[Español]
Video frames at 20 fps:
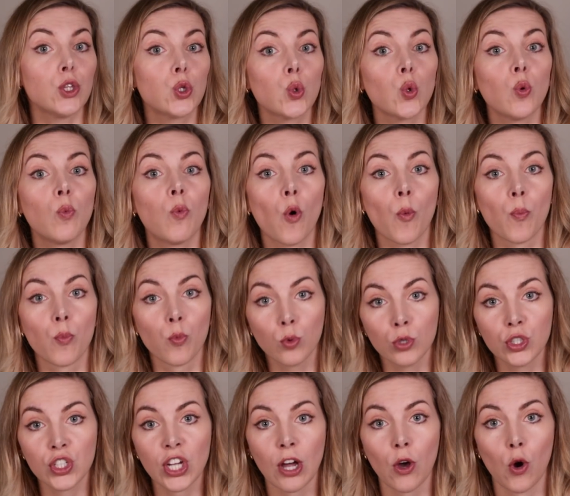y tuvo
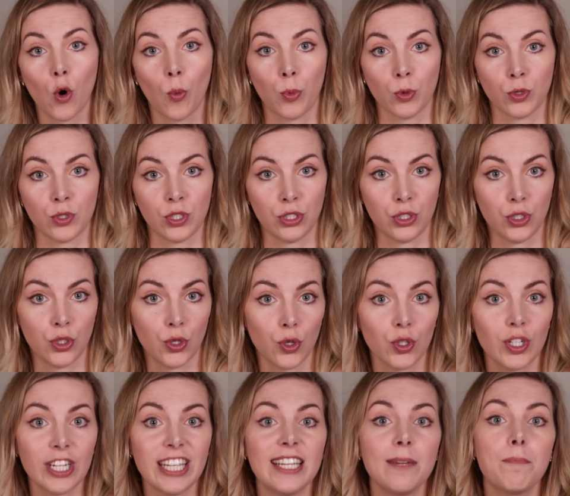mucha
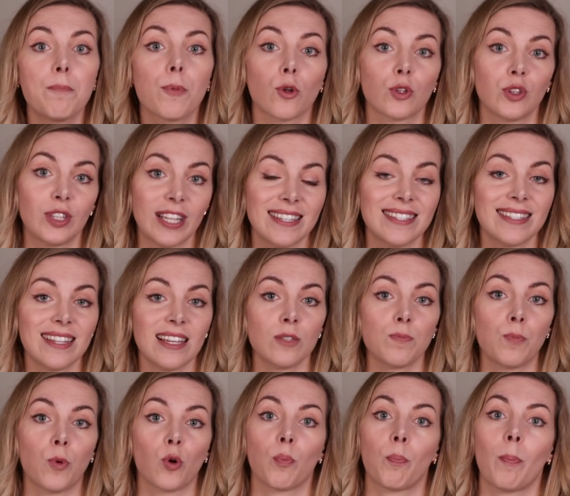oposición y
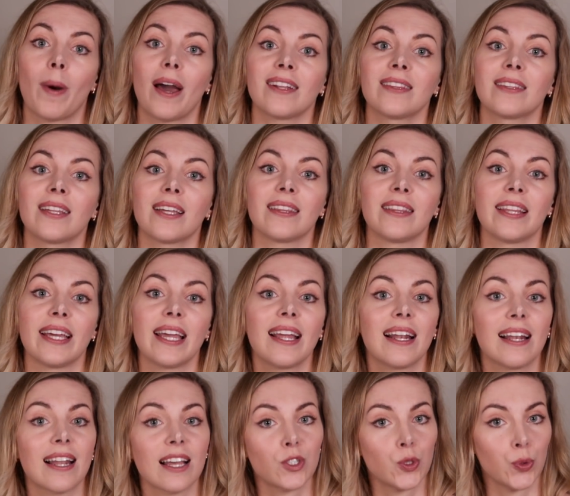protestas por parte
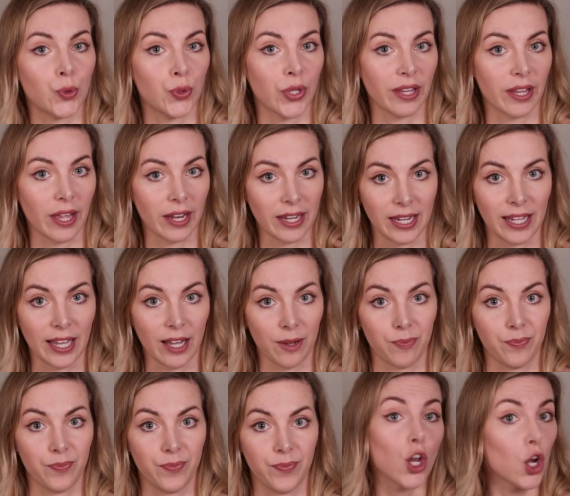de la ciudadanía,
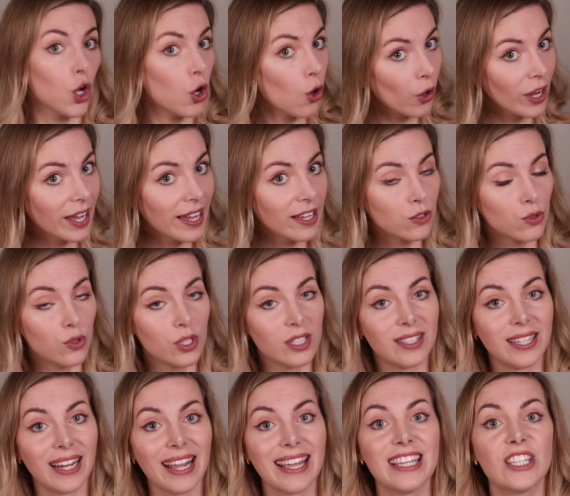lo que en
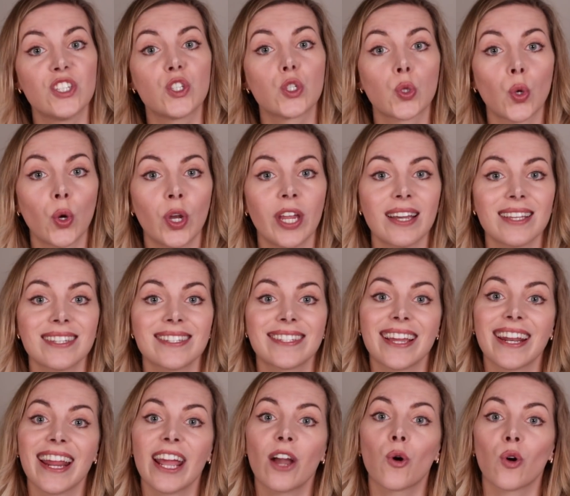nuestra historia
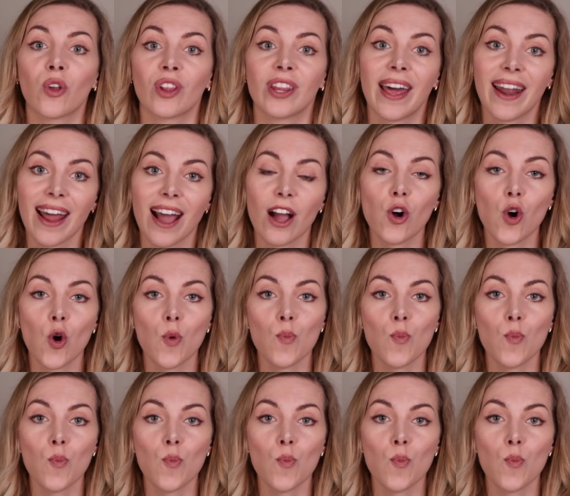se recordará